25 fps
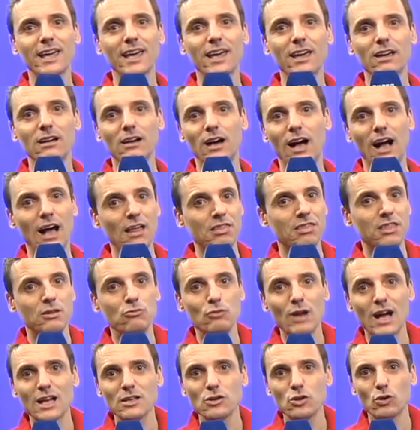que
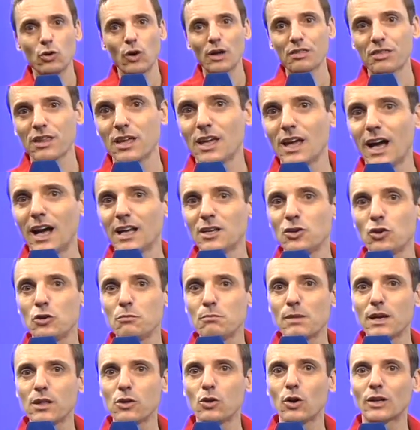hace un año, hace año
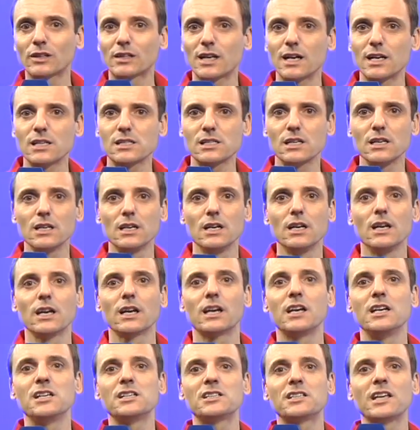y medio atrás,
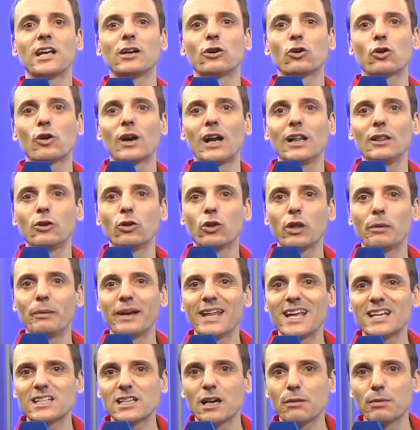Cristiano Ronaldo
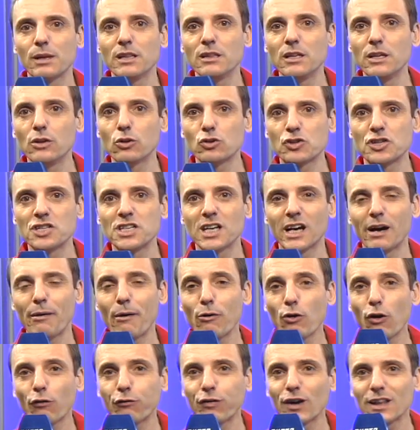debería ser vendido si
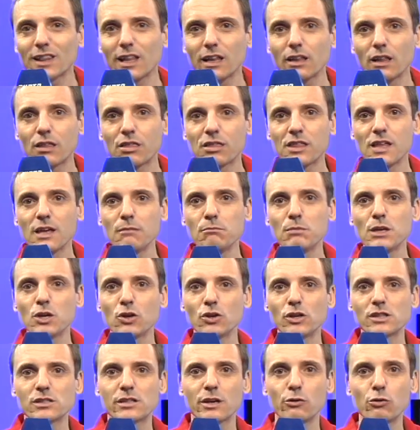llegaba una oferta de 100
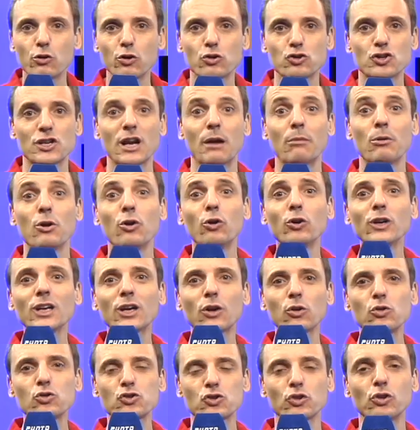millones de euros. Se Habló
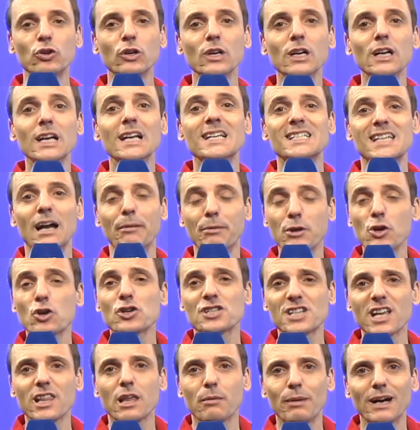incluso, se
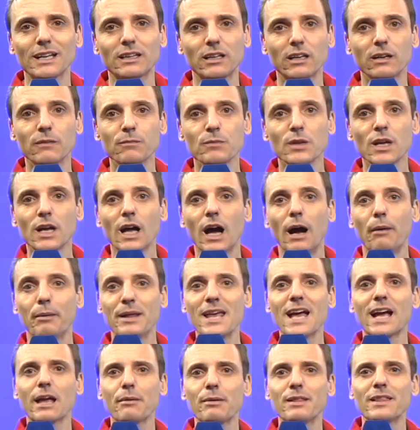abrió ese debate.
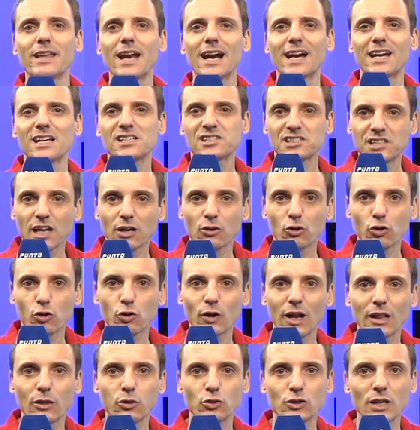¿Habría que vender a Cristiano
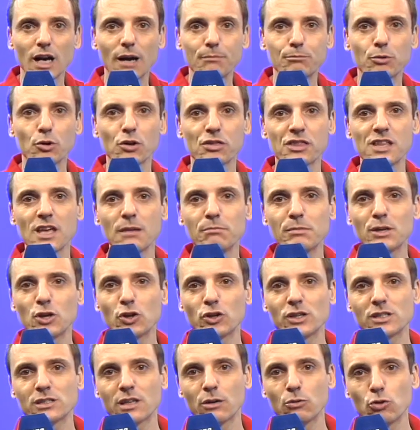Ronaldo ya por 100
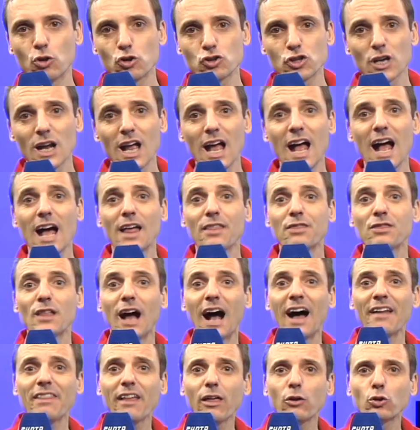millones de euros?
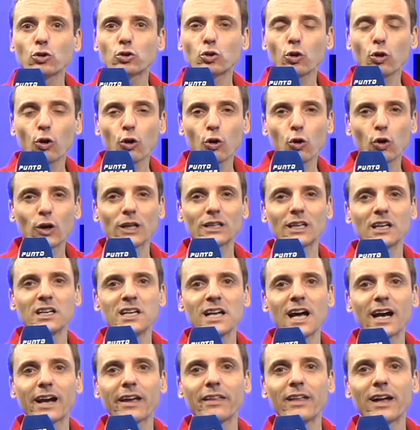¿Ha dado todo lo que
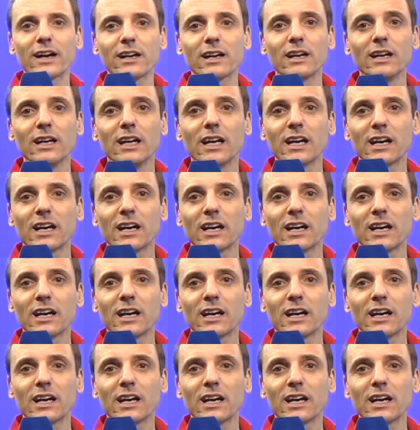tenía que dar